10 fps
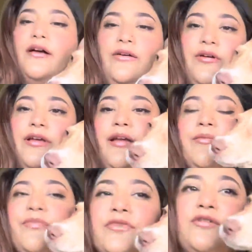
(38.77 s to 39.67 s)

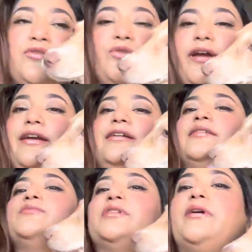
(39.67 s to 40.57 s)
ओके सो आई
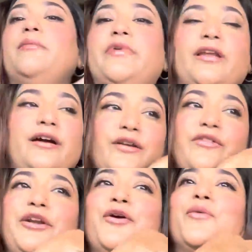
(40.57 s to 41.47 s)
गेस सबसे मेरी हर
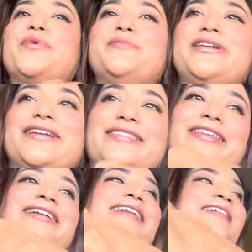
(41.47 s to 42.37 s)
वीडियो में भी ये
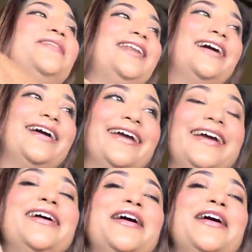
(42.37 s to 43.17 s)
दिखने वाला है